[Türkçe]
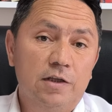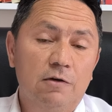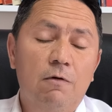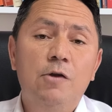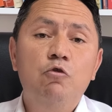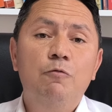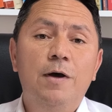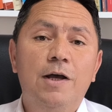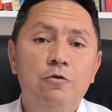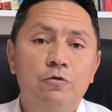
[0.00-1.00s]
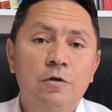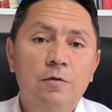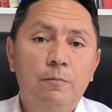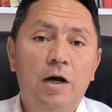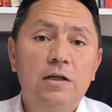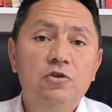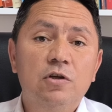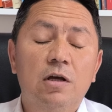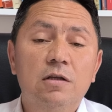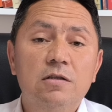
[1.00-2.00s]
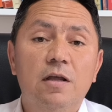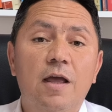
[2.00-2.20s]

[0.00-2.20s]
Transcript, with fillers: Divan-ı Hümayun padişahların